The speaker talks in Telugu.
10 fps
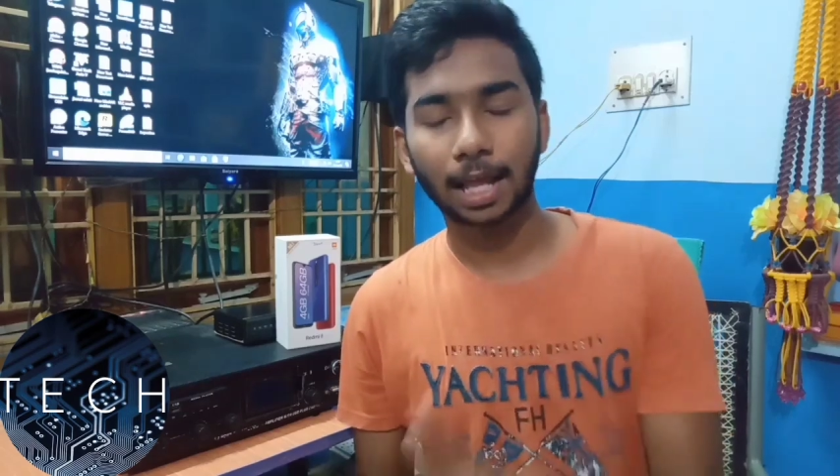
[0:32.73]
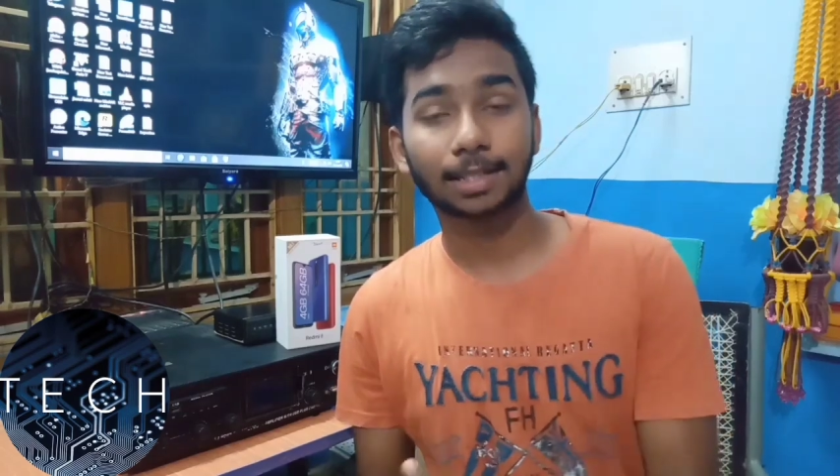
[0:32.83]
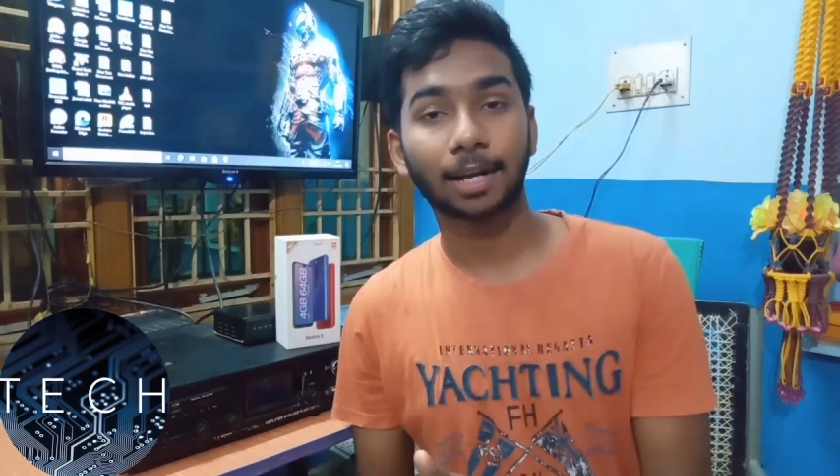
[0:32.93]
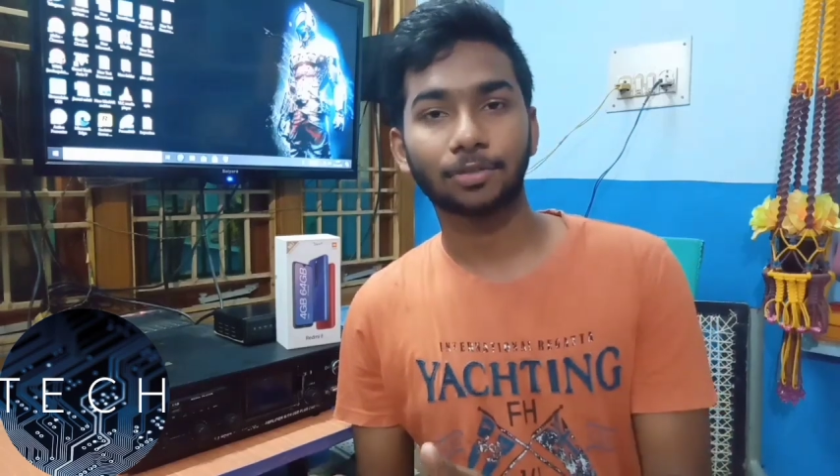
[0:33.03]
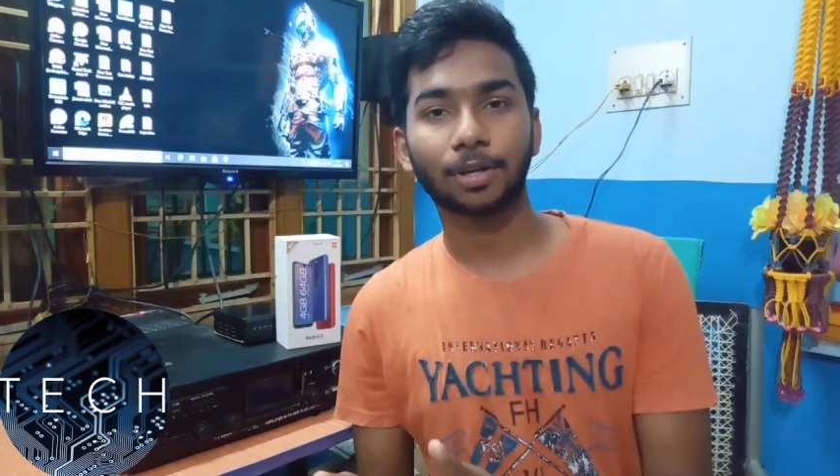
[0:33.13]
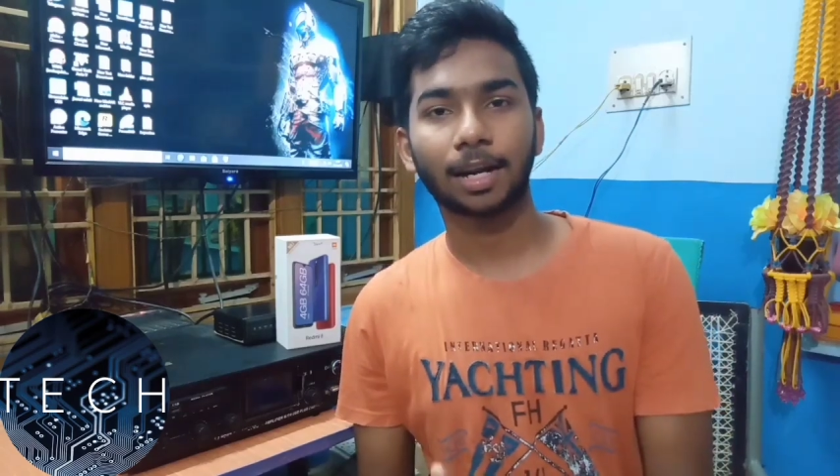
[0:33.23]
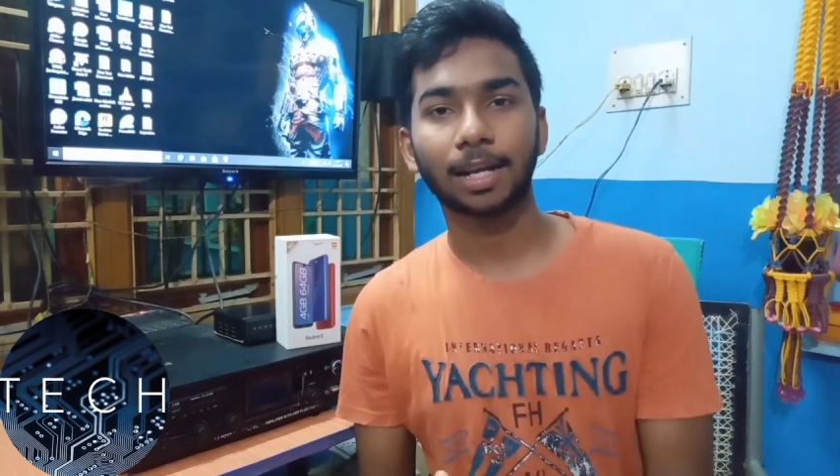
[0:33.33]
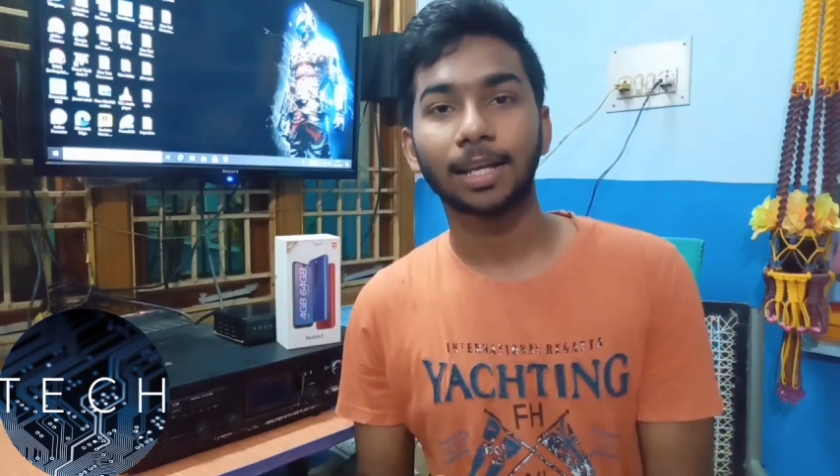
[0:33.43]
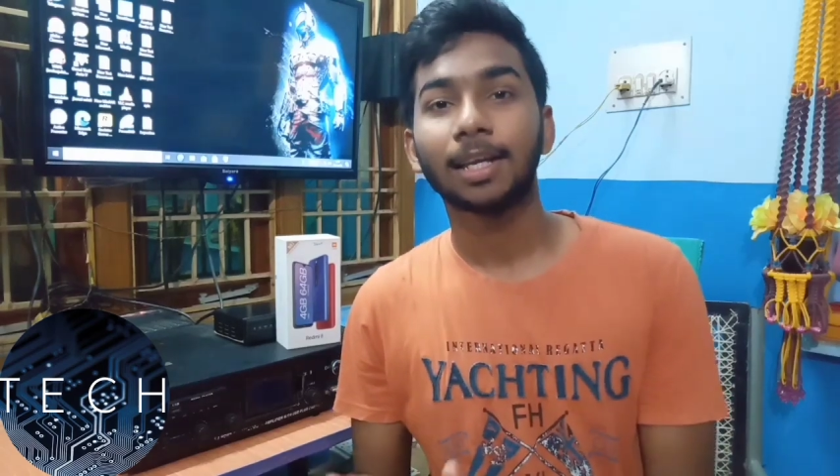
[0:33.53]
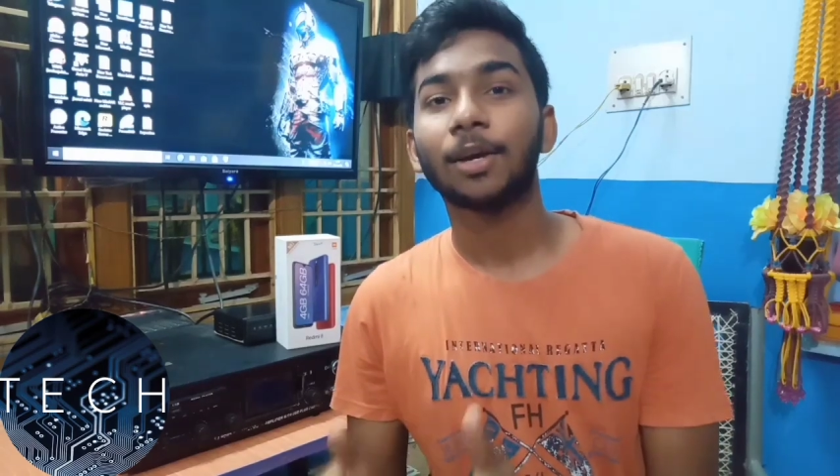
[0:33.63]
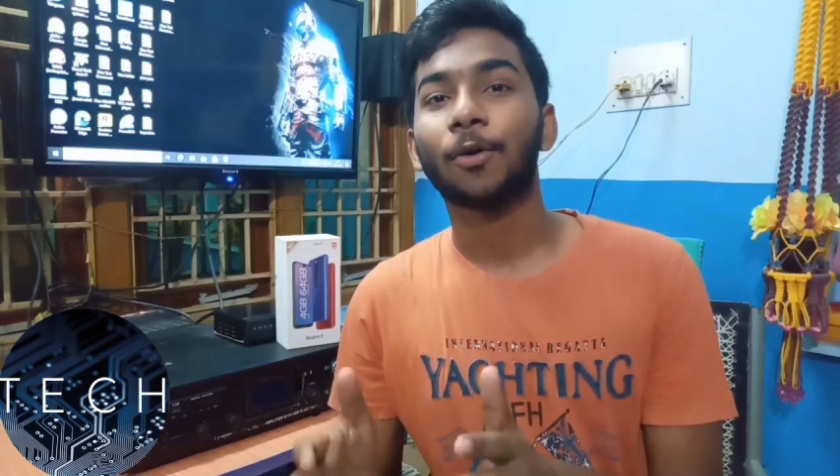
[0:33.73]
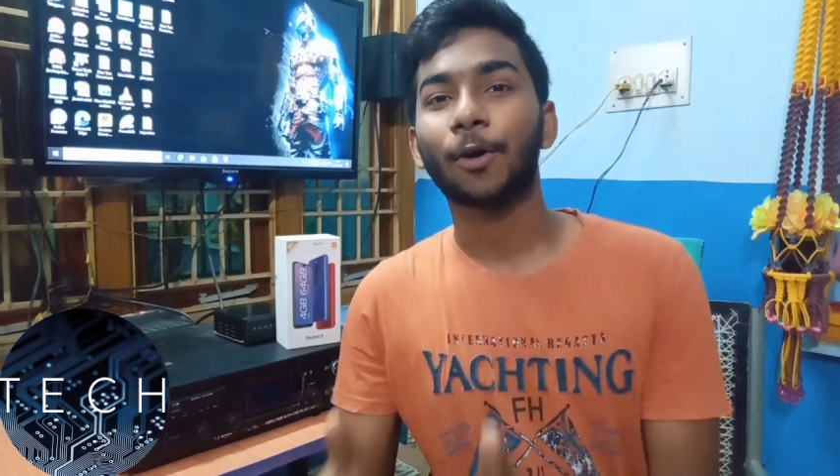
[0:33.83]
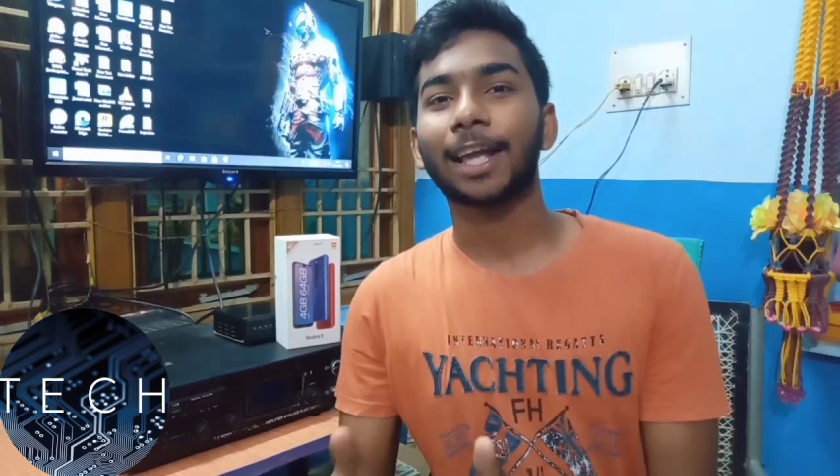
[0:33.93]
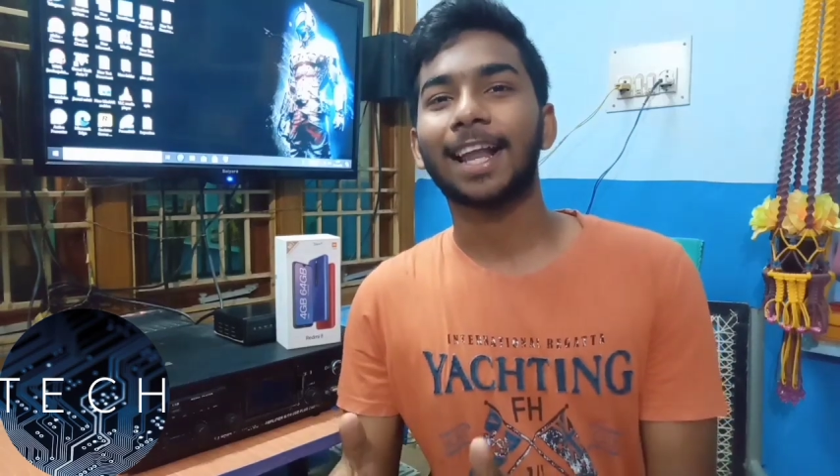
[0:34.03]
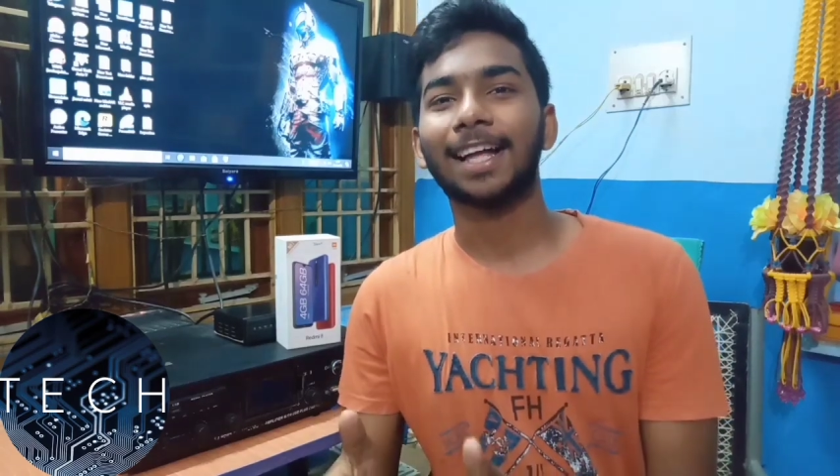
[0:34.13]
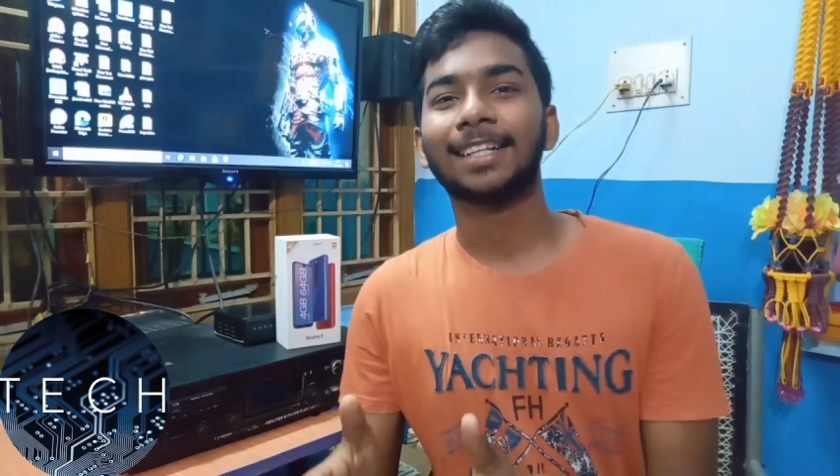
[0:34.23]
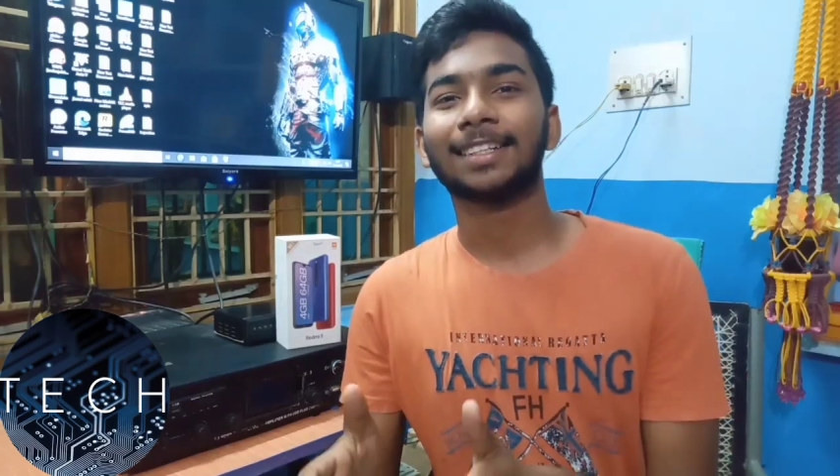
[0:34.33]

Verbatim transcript: లాస్ట్ దాకా చూడండి ఓకేనా